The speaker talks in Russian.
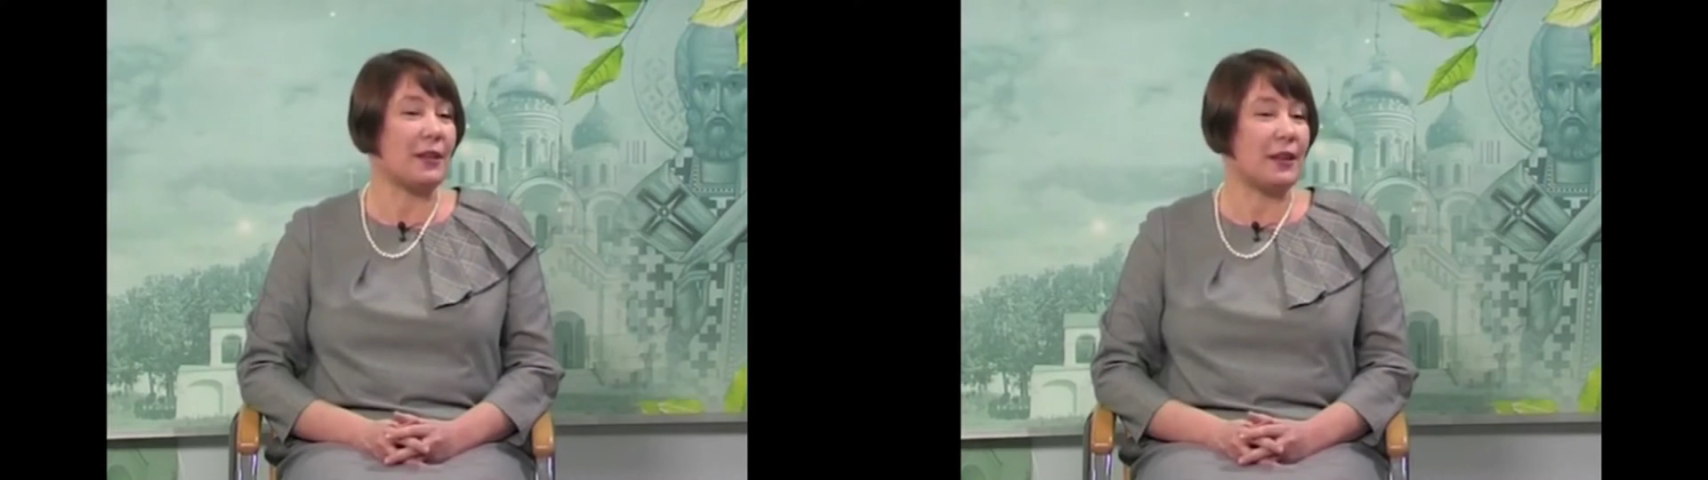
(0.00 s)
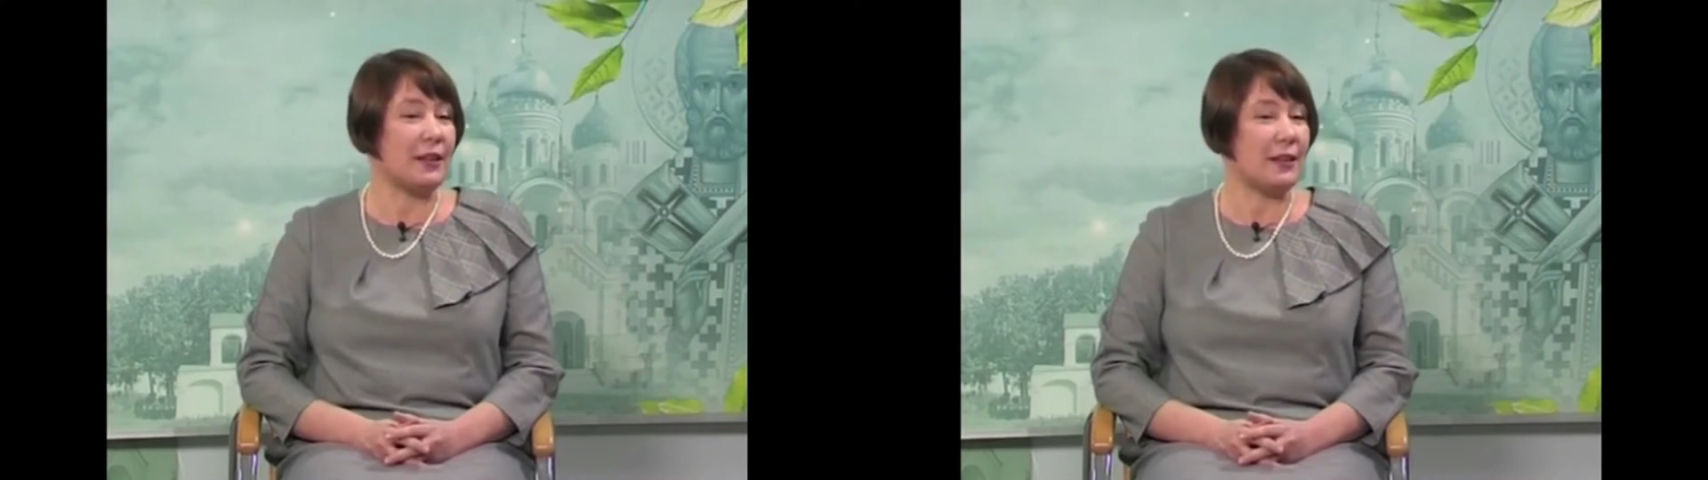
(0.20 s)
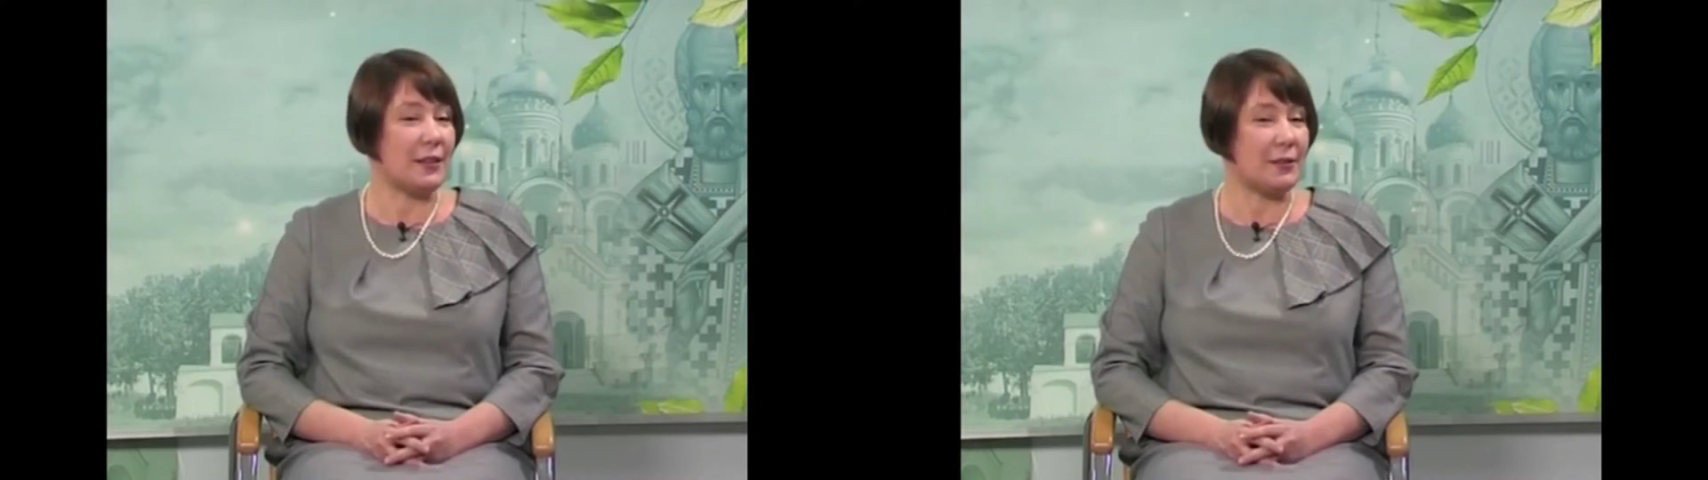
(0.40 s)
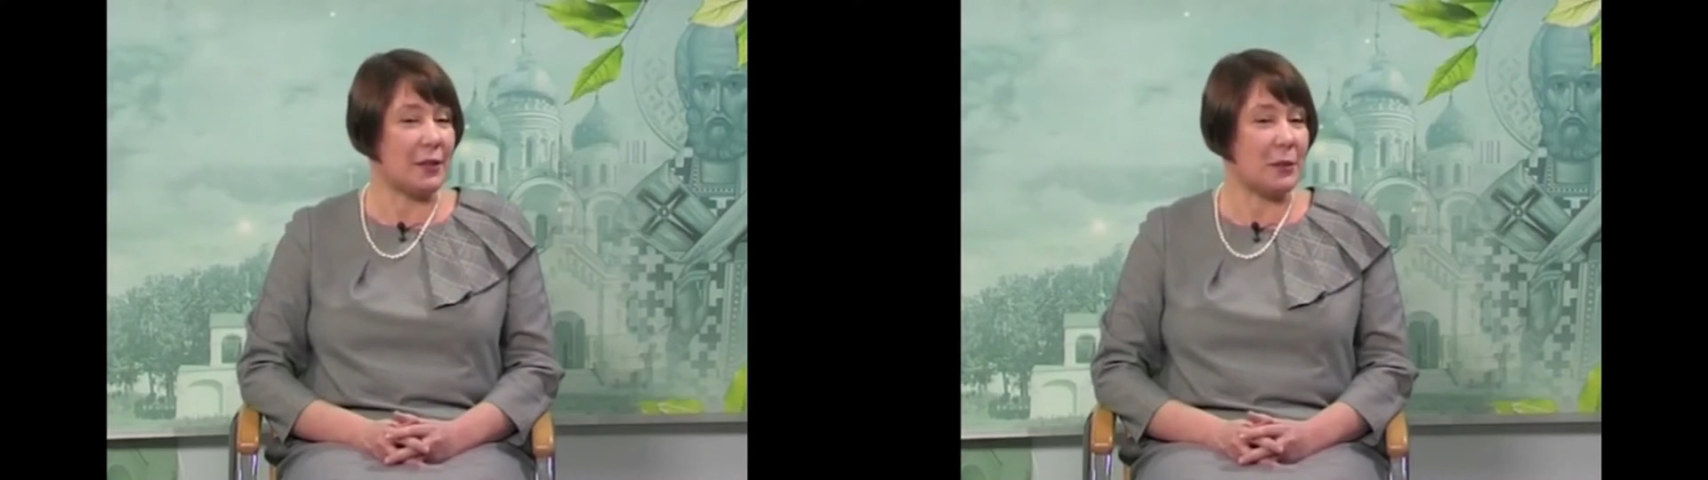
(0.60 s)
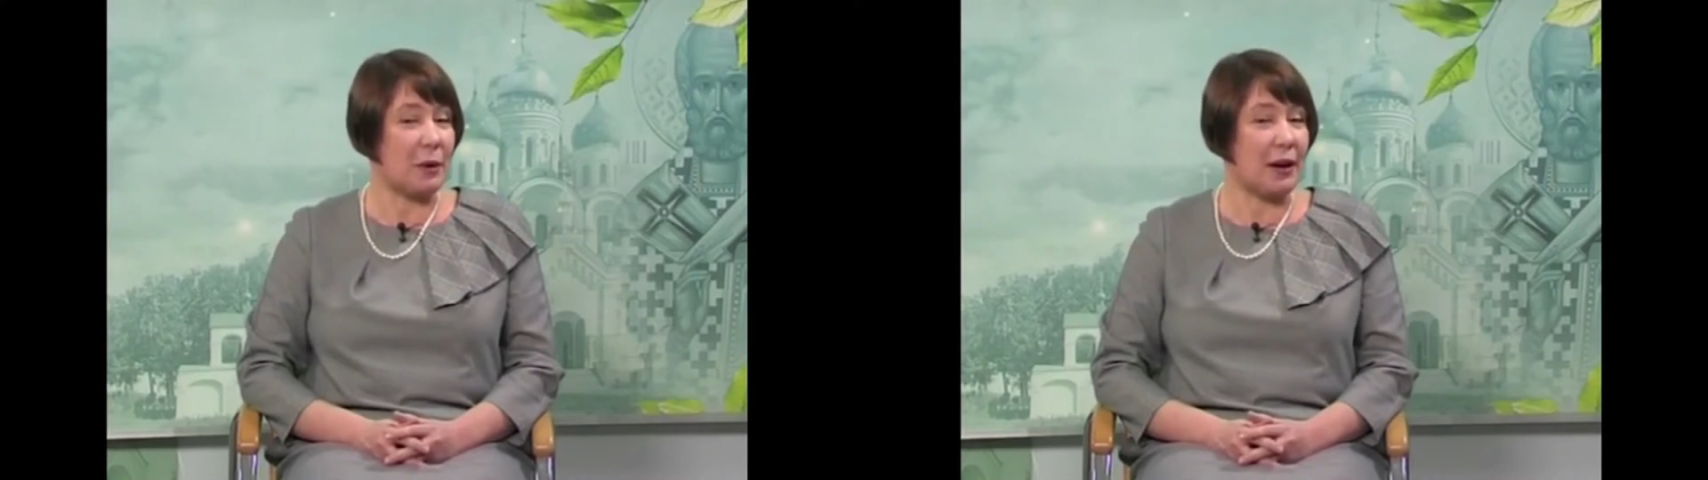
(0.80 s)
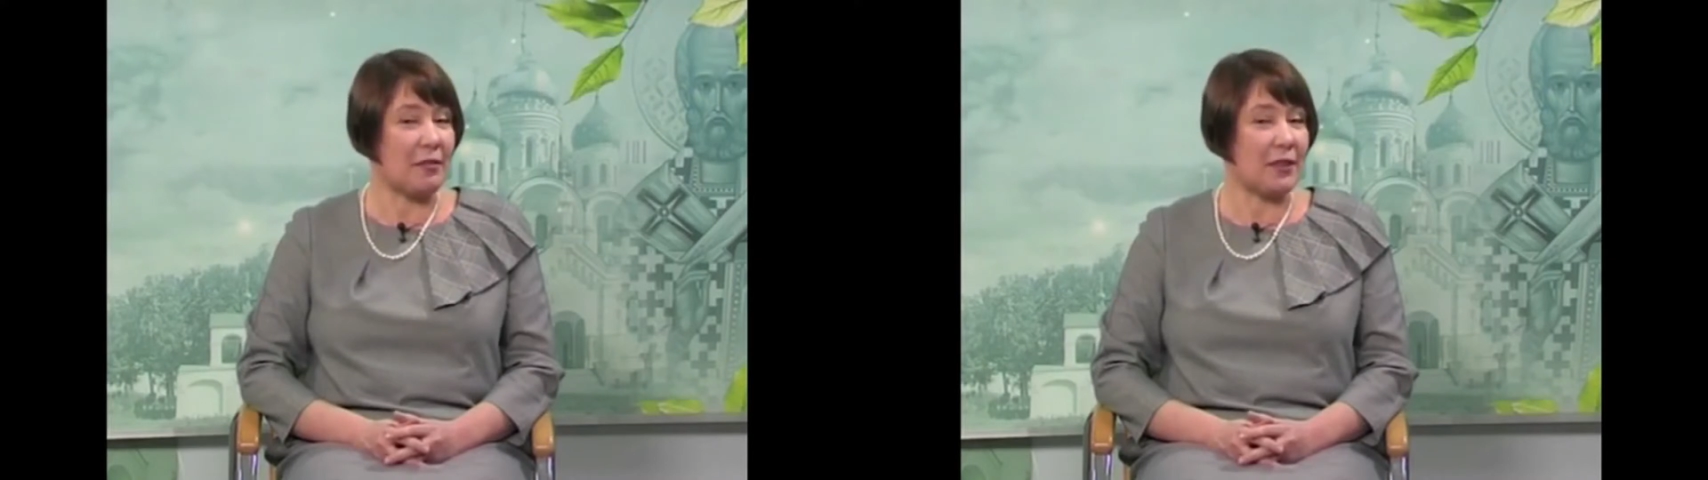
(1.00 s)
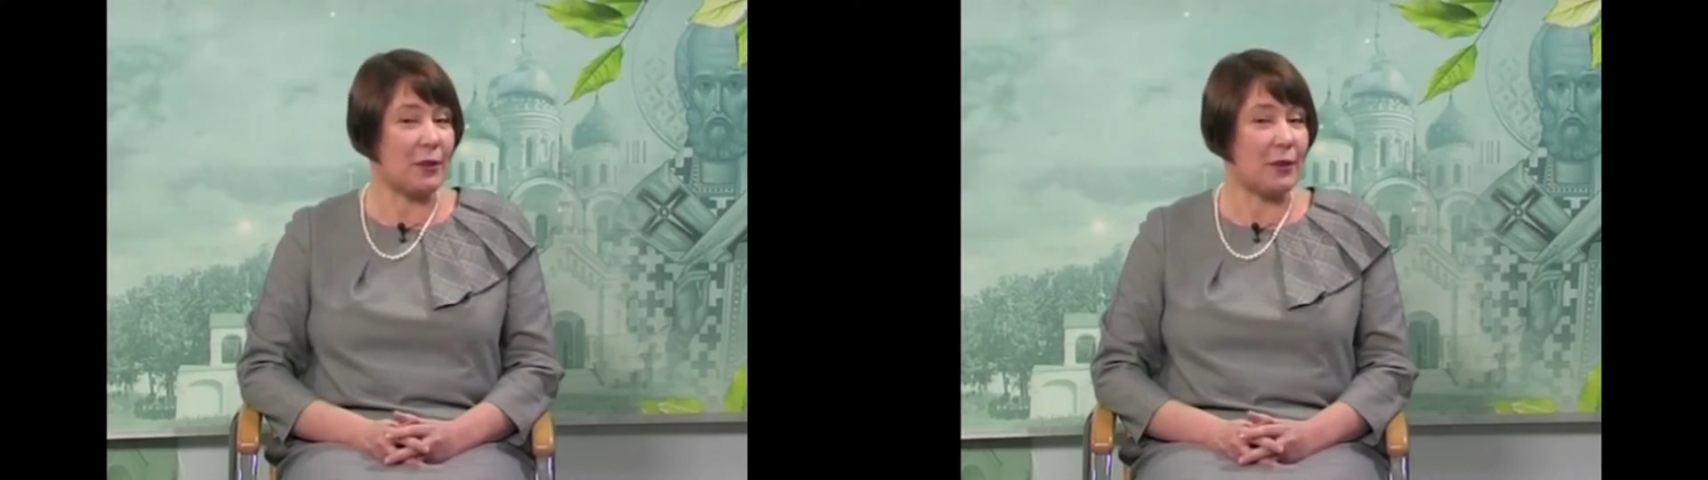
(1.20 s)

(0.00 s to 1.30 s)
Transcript: какие-то свои справки,